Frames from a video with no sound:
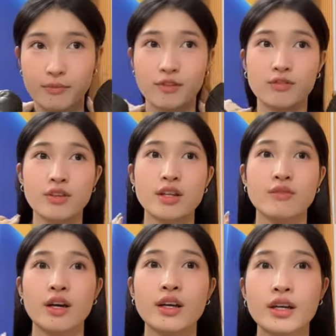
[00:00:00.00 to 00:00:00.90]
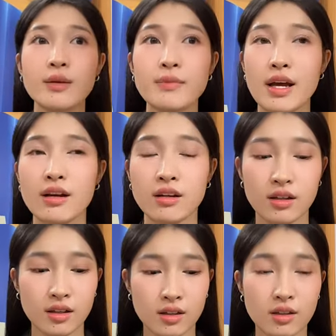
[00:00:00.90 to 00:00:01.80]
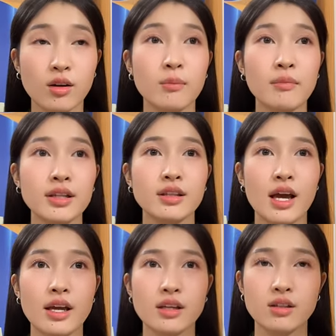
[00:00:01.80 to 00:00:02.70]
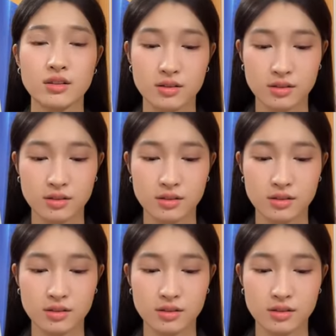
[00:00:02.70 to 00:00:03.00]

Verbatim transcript: Phương ừ, Nhi và ekip đang ờ, có mặt tại